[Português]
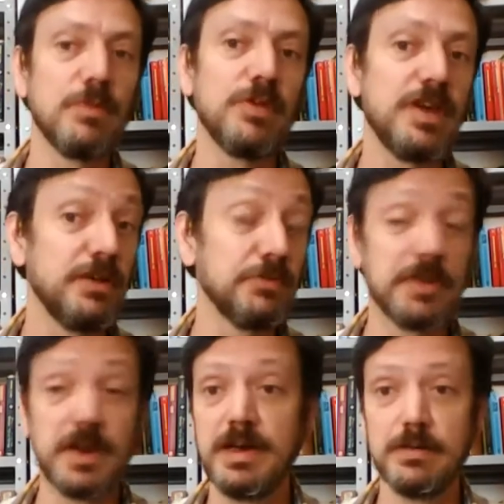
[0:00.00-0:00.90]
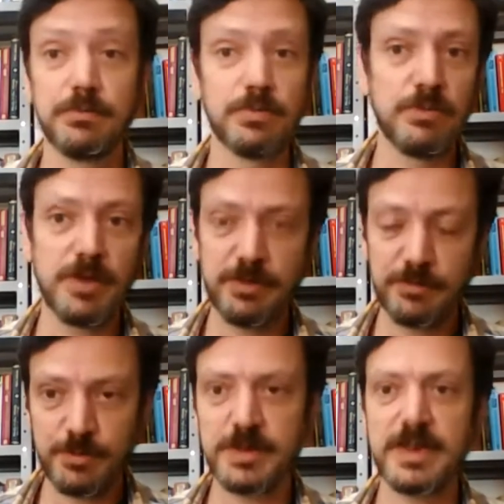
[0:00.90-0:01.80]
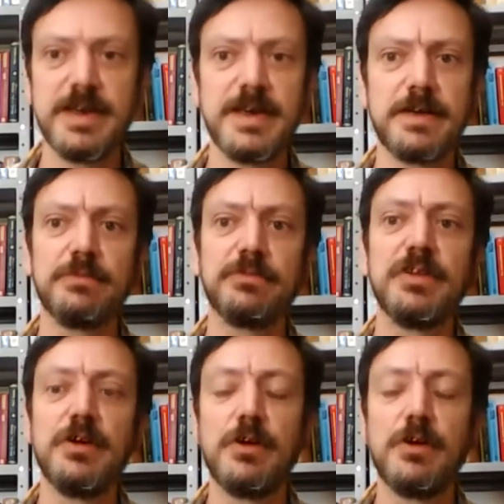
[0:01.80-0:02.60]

como queriam os gregos, como queriam os modernos,